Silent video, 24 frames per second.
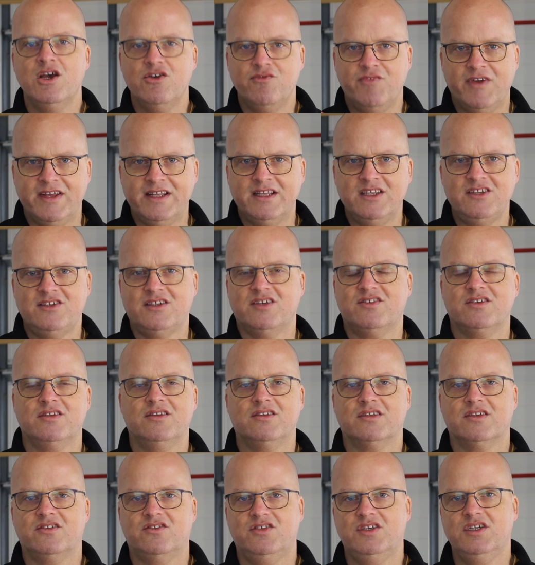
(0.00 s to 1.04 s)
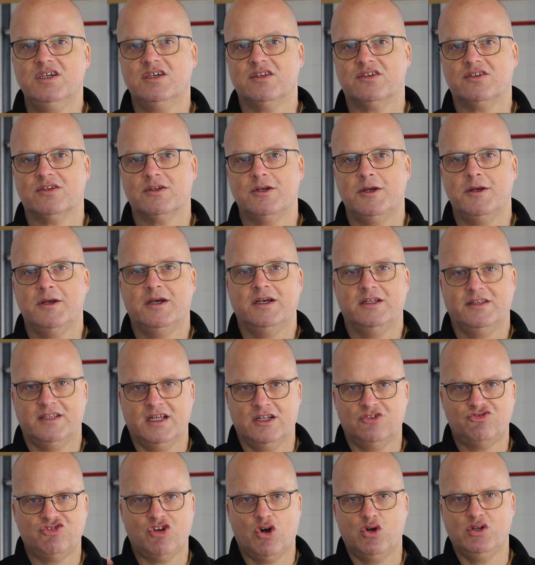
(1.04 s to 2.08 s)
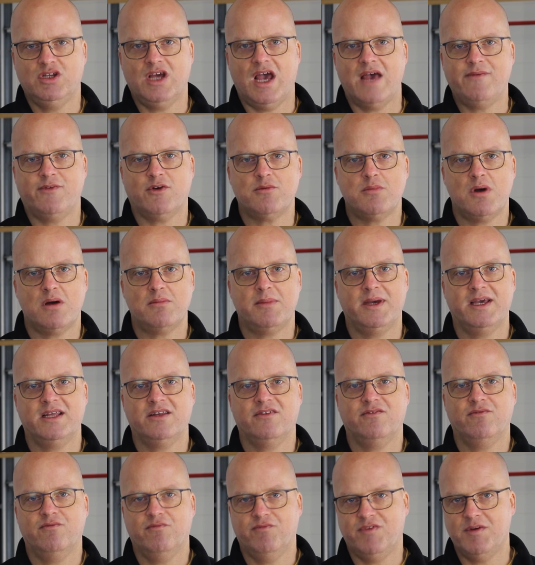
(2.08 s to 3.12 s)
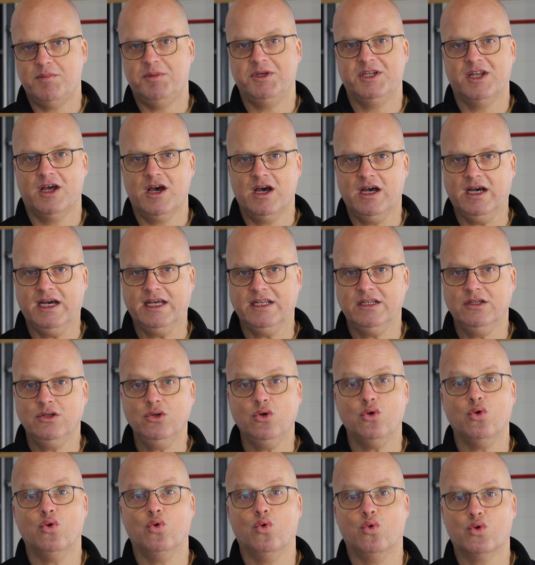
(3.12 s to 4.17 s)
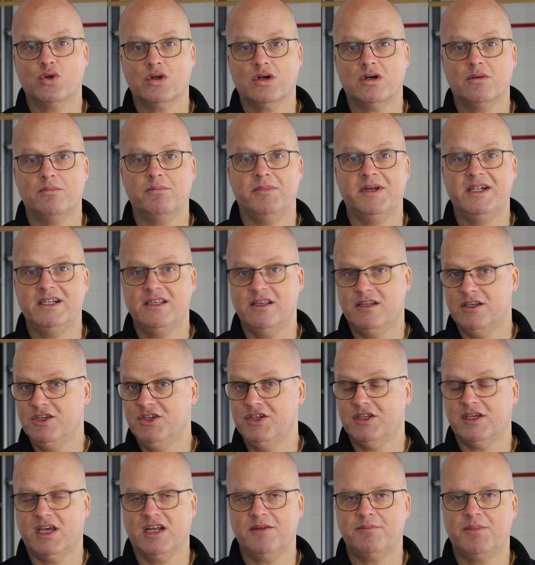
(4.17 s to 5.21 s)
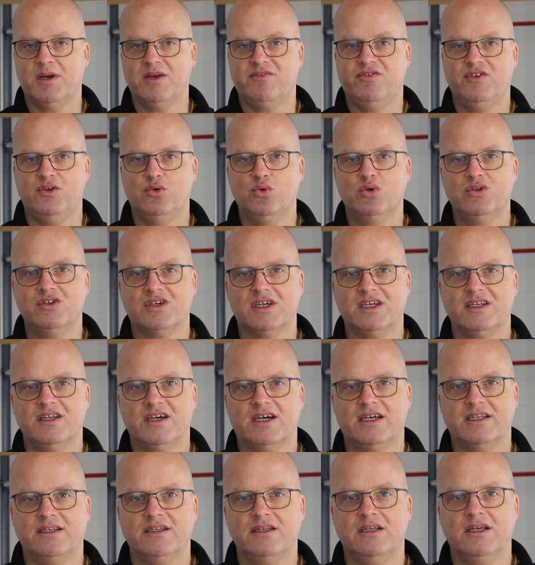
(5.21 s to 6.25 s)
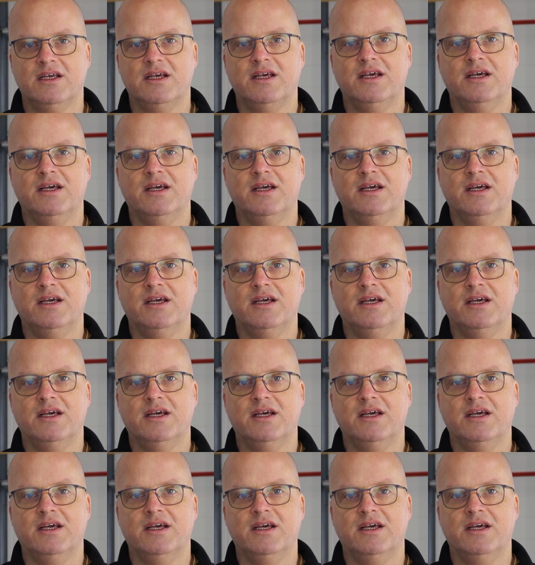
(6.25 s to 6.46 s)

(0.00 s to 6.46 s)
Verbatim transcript: Wenn dich das interessiert, dann schau dir einfach mal mein Webinar an oder melde dich direkt bei Figurtrainer an.